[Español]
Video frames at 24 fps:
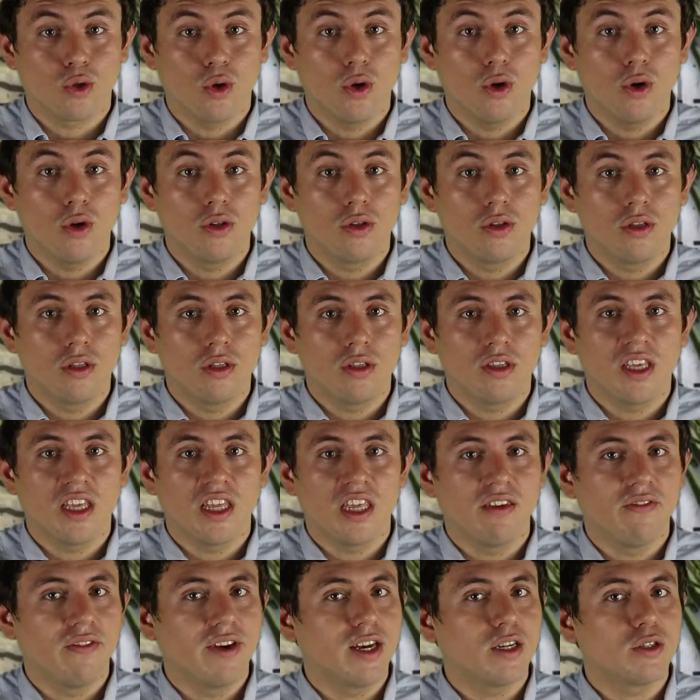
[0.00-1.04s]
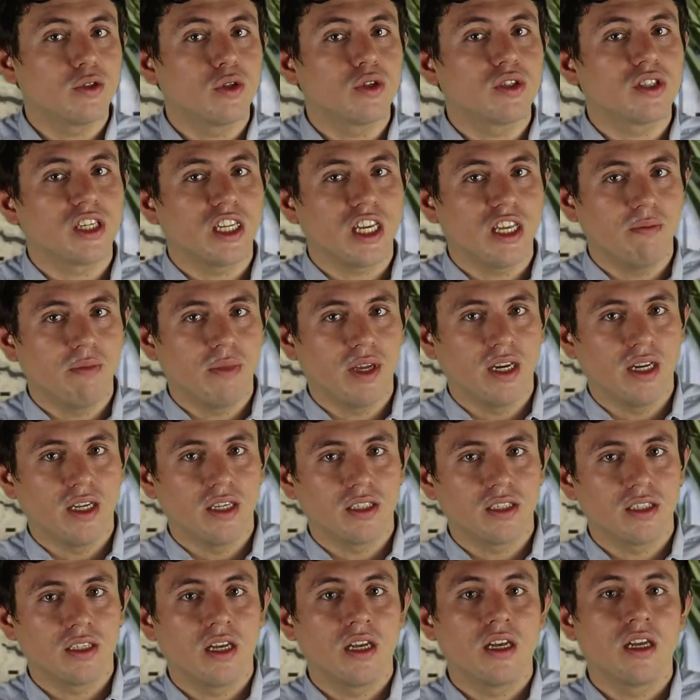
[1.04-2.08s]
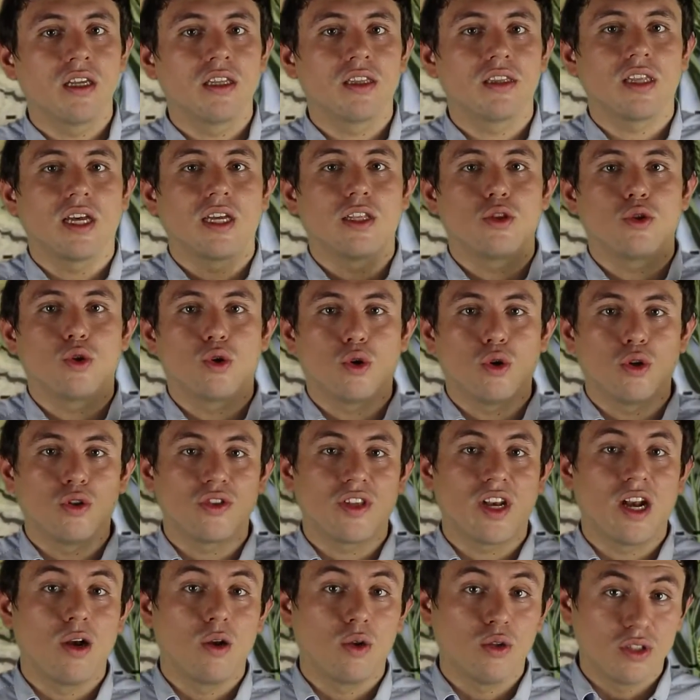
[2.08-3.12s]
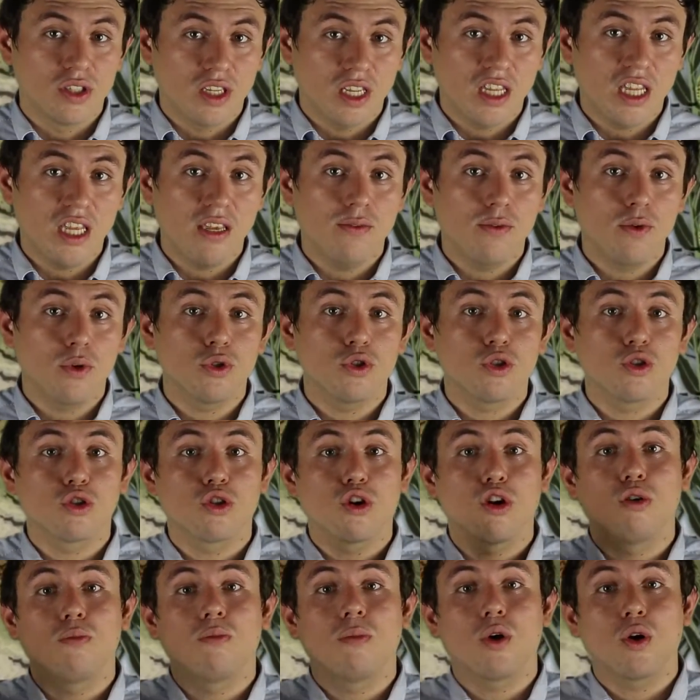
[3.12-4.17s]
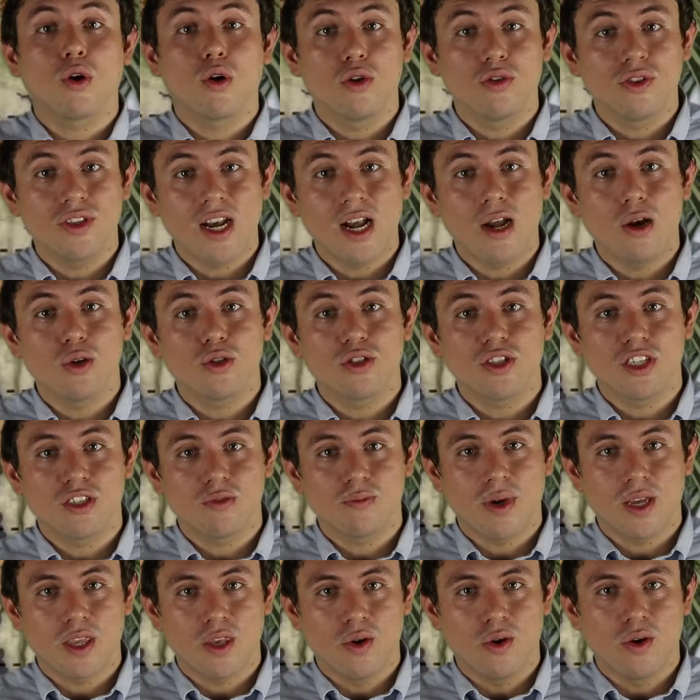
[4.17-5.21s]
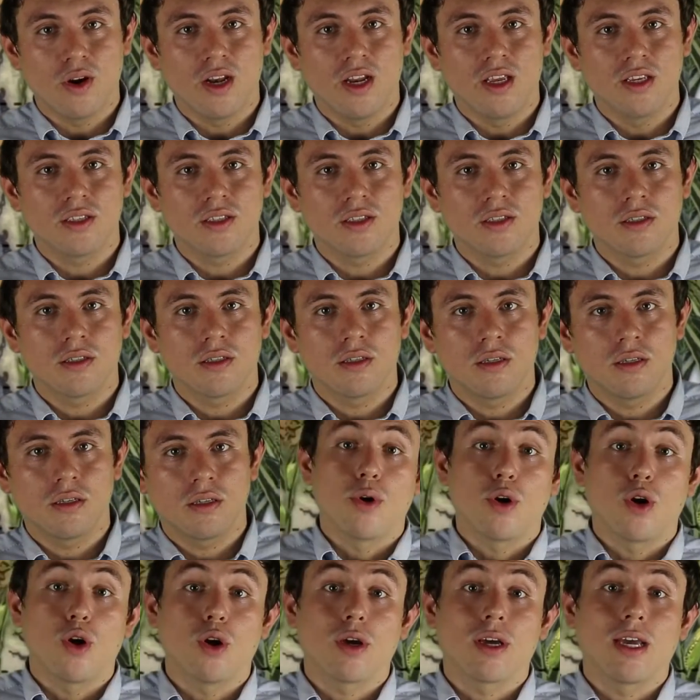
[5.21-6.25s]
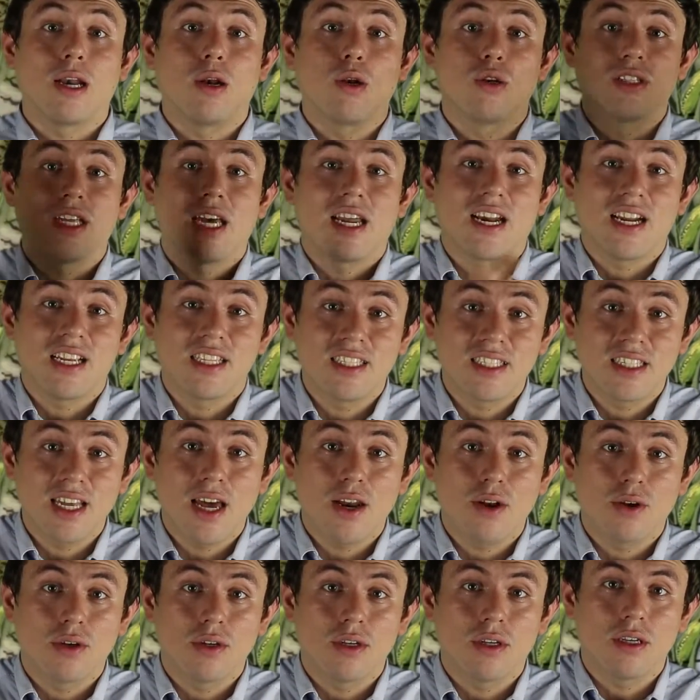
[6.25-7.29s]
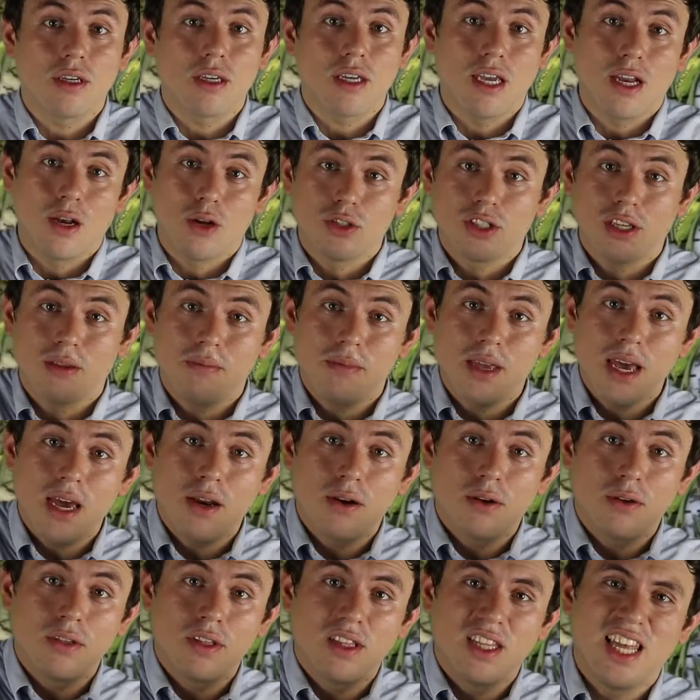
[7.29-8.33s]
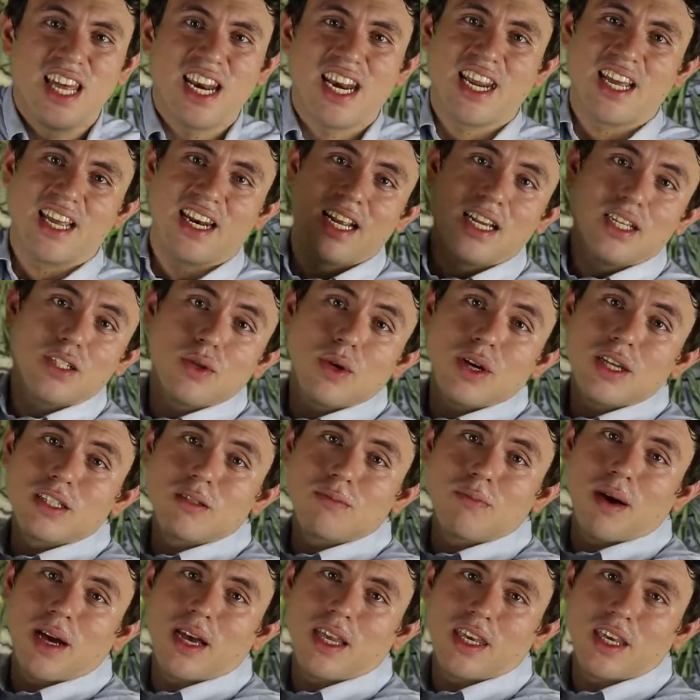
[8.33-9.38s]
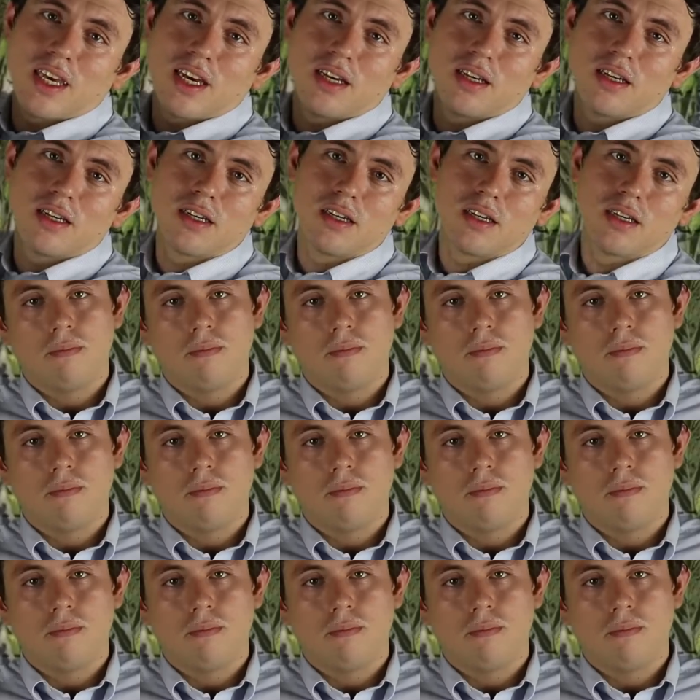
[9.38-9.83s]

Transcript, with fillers: Colón de diversos crímenes, tanto contra los nativos como contra los españoles, por lo que los arrestaron y los enviaron de regreso a España.